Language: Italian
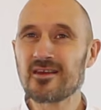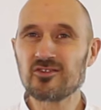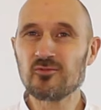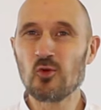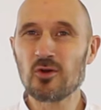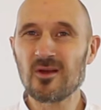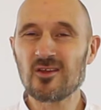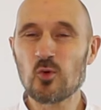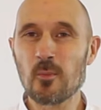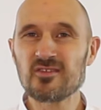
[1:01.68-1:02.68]
Trasforma
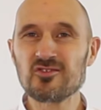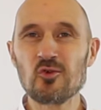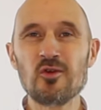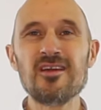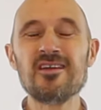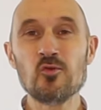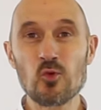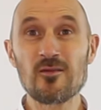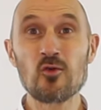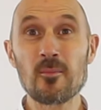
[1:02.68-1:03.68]
la tua passione in
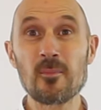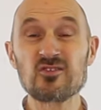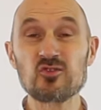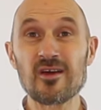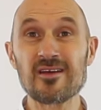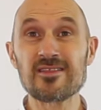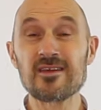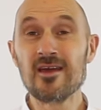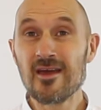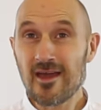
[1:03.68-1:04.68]
un lavoro
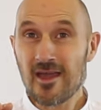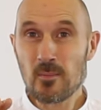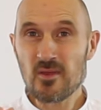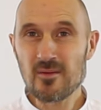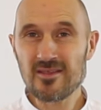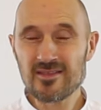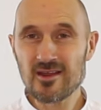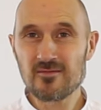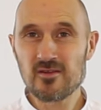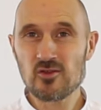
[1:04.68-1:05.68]
appassionante e prima di
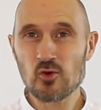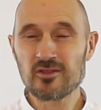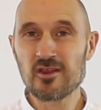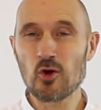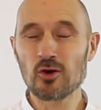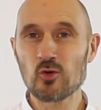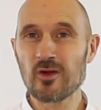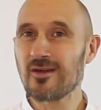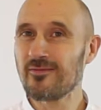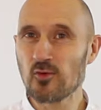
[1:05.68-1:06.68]
andare al video ti ricordo
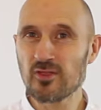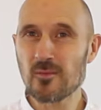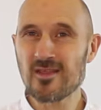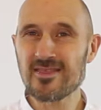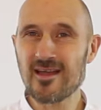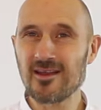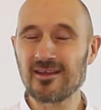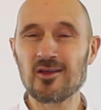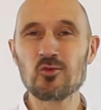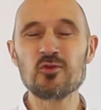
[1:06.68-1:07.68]
che è
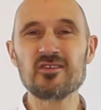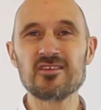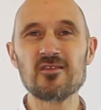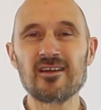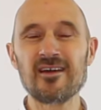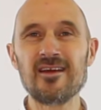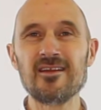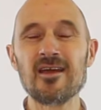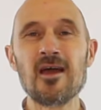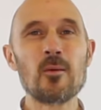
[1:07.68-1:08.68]
fondamentale che tu ti iscrivi al canale
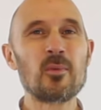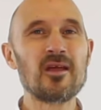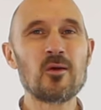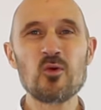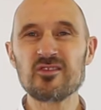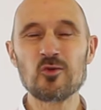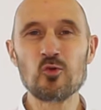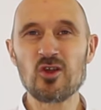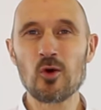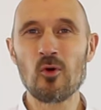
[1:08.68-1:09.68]
canale perché questo è
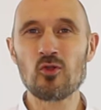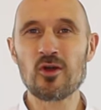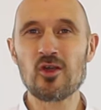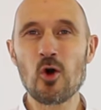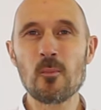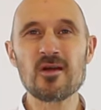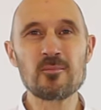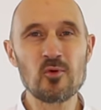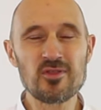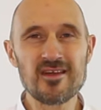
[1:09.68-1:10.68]
l'unico modo che ho
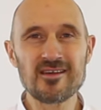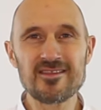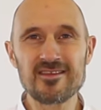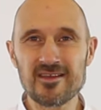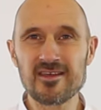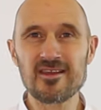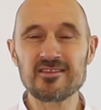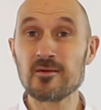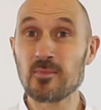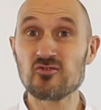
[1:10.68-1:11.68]
per poterti tenere
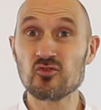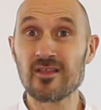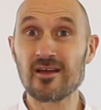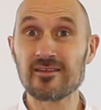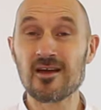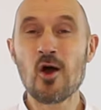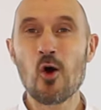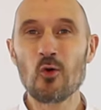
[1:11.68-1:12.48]
sempre aggiornata.